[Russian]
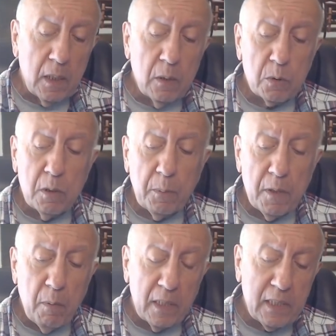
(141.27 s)
и нужно
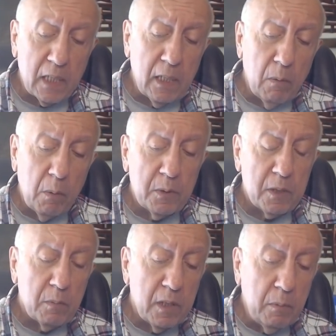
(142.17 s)
понимать, каким
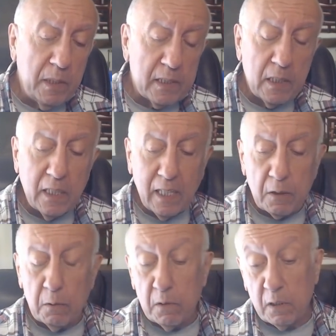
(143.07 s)
образом к ним, если не
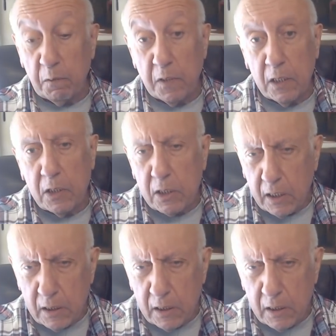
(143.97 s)
готовиться физически,